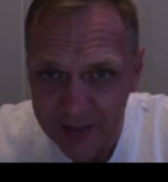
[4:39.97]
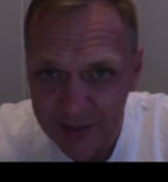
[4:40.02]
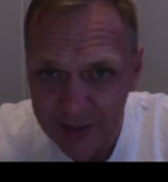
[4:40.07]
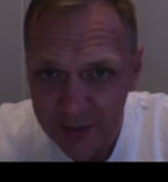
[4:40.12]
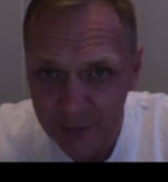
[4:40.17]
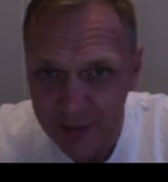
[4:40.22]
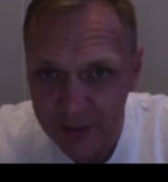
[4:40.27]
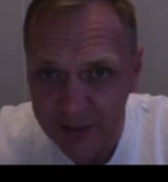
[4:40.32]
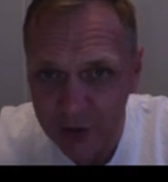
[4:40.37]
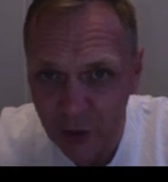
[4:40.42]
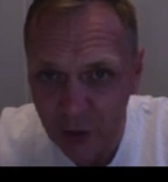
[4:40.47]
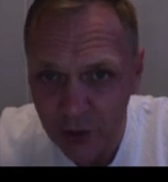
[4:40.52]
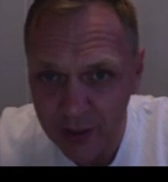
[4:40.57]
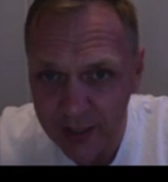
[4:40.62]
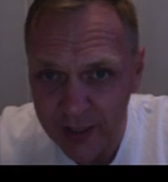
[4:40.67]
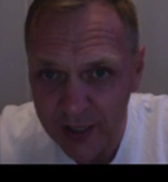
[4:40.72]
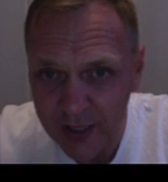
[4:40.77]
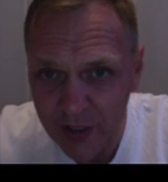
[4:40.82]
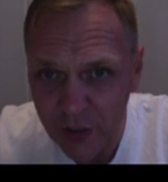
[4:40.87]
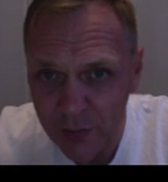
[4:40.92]
Bitcoin
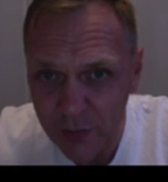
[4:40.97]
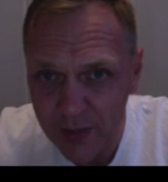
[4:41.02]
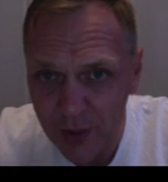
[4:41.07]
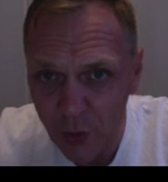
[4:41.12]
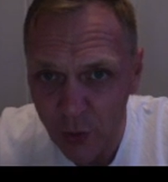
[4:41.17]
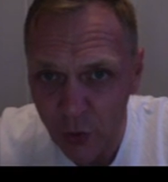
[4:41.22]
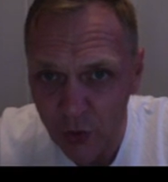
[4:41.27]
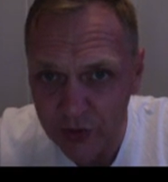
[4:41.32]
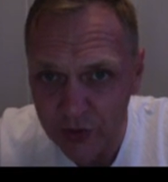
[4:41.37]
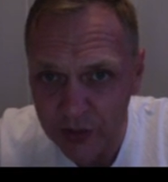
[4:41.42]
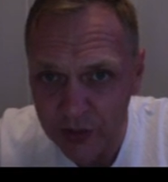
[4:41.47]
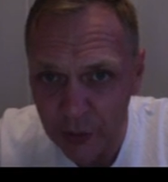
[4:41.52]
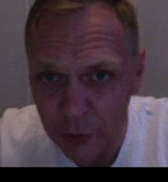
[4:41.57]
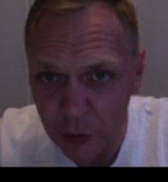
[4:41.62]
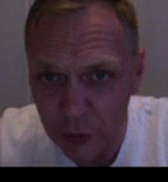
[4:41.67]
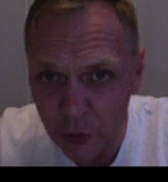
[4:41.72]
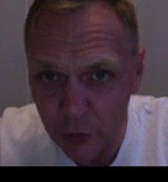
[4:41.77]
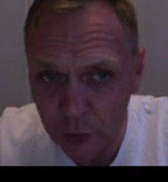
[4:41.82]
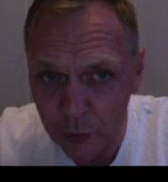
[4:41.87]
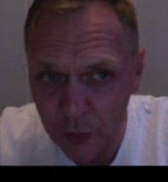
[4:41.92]
Cash bajó
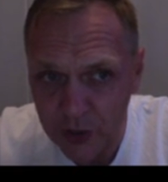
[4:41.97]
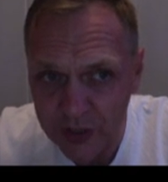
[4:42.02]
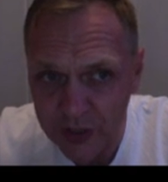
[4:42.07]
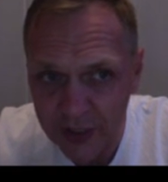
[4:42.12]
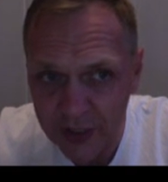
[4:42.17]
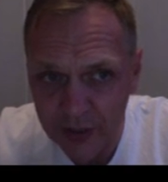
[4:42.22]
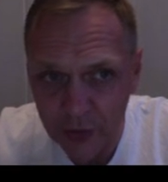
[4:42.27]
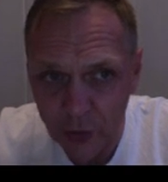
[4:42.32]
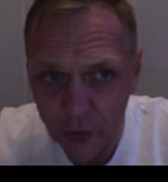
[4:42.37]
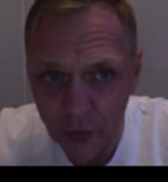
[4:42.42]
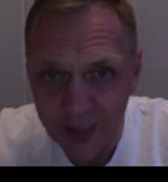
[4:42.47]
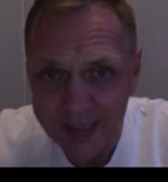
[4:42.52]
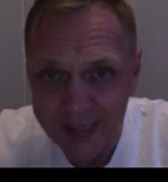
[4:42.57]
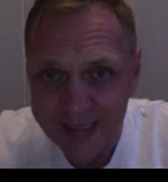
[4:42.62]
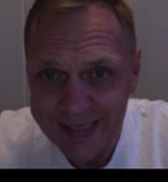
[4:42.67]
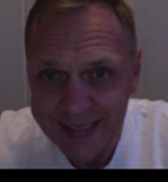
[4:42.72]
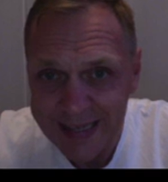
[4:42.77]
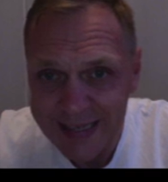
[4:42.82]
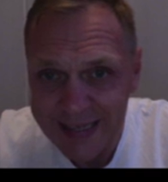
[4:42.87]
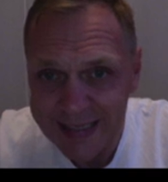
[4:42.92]
0.1%,
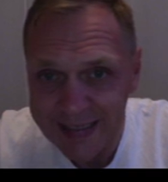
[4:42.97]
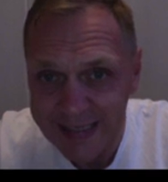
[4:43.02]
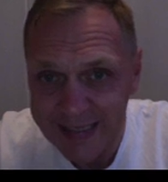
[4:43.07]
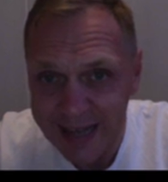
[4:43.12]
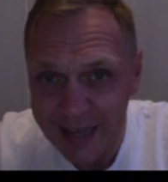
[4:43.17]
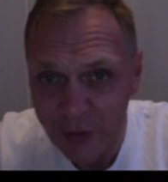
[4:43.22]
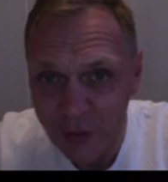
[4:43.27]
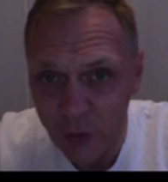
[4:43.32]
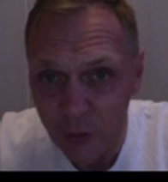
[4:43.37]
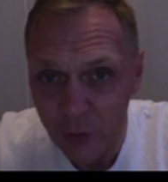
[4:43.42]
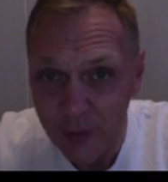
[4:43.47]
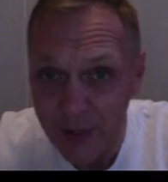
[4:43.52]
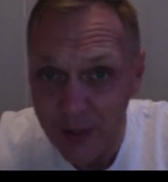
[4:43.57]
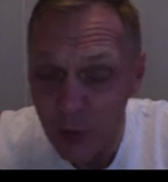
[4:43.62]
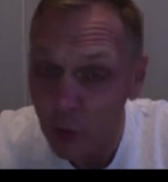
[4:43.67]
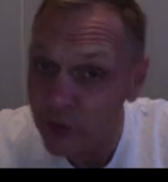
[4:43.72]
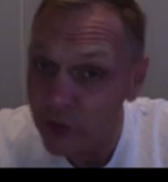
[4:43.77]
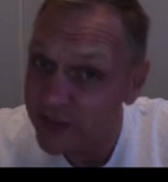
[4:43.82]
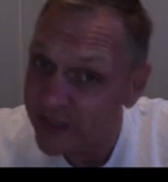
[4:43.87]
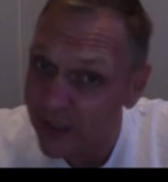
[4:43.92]
Cardano
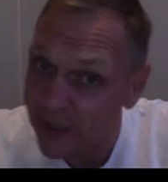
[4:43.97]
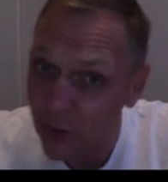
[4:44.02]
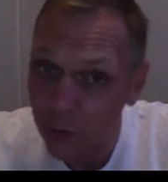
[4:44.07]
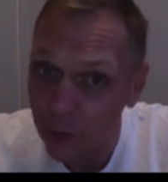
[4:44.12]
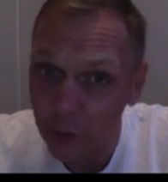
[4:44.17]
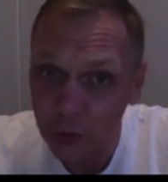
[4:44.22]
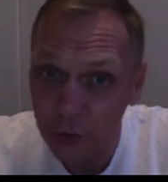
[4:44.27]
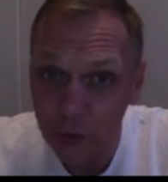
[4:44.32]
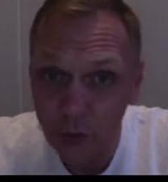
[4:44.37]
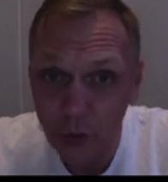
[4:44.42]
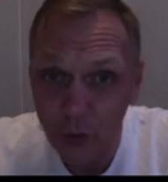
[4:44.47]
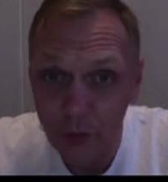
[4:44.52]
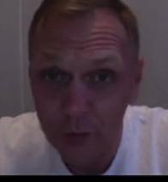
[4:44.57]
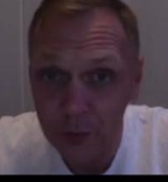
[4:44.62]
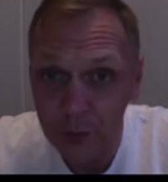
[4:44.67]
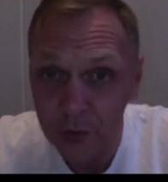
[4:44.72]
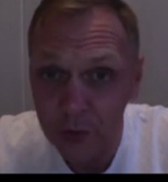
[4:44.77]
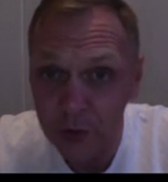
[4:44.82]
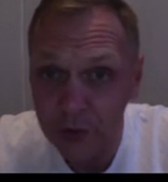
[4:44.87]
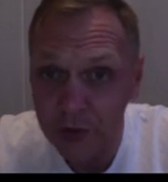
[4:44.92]
bajó
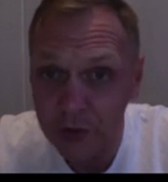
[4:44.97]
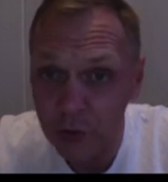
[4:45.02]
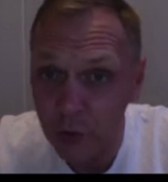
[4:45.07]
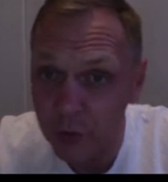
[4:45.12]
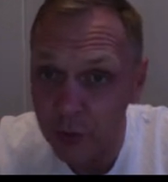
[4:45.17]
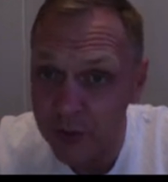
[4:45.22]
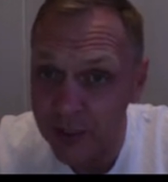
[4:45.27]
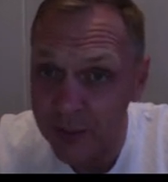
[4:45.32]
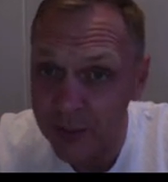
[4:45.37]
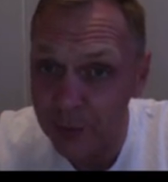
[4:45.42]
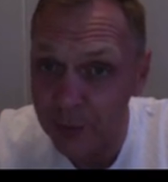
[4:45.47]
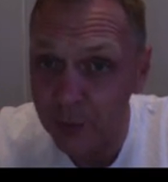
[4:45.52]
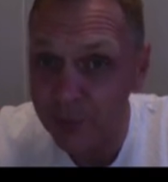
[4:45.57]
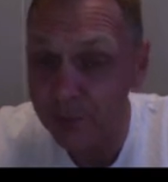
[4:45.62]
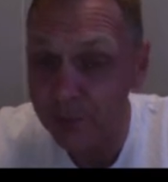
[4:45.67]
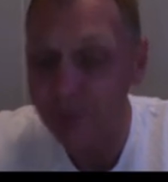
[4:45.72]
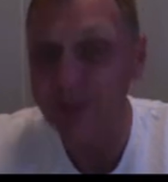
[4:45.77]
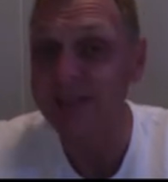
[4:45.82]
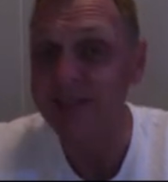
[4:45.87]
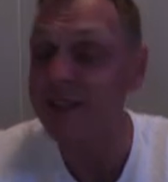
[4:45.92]
0.9%, no hubiera
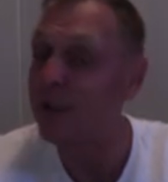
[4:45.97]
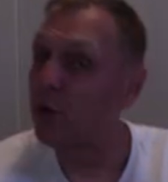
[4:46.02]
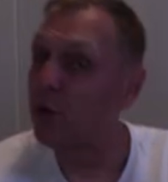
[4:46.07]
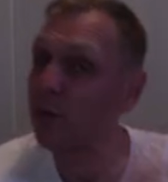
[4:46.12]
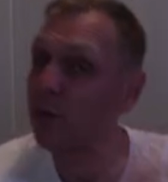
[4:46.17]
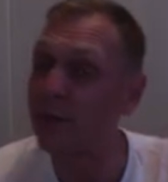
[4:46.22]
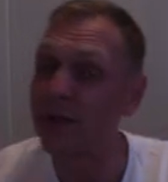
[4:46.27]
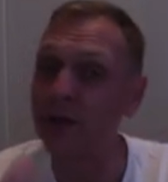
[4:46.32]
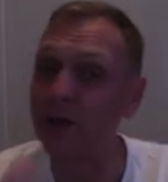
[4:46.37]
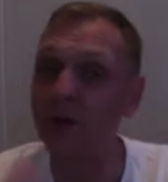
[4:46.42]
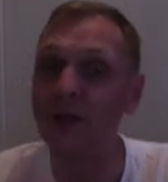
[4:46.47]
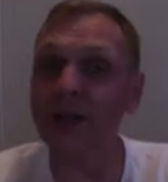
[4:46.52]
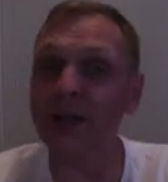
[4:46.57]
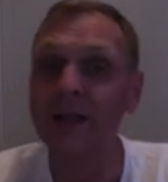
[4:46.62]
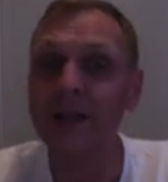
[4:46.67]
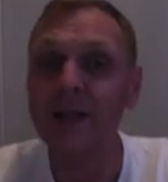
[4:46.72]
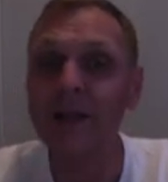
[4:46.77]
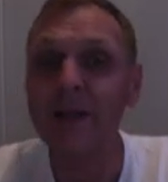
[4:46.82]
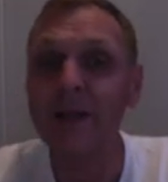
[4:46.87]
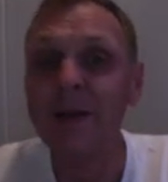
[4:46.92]
pensado, pero
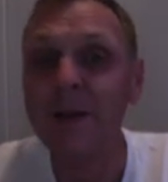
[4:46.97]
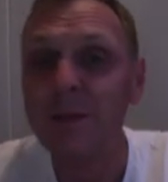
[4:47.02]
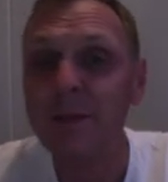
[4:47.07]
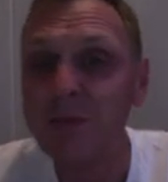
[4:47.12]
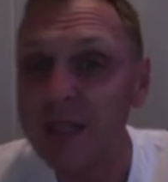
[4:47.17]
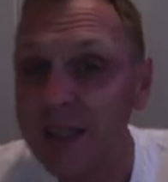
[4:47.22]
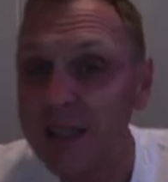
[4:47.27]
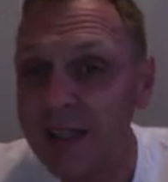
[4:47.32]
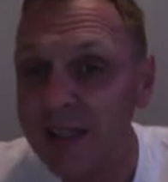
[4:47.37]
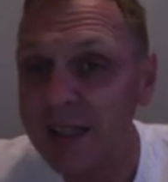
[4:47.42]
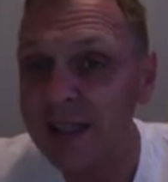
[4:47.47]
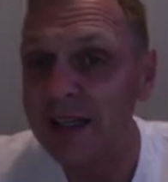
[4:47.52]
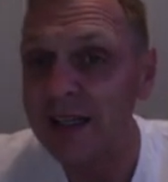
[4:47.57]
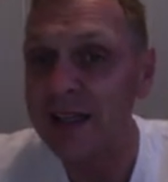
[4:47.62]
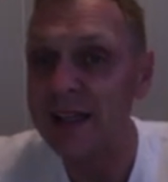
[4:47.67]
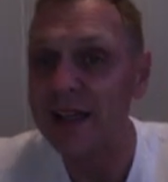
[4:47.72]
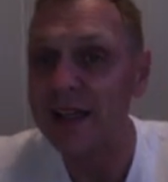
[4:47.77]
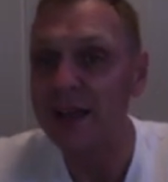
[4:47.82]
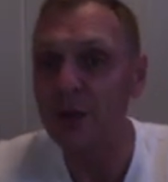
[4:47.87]
te dije que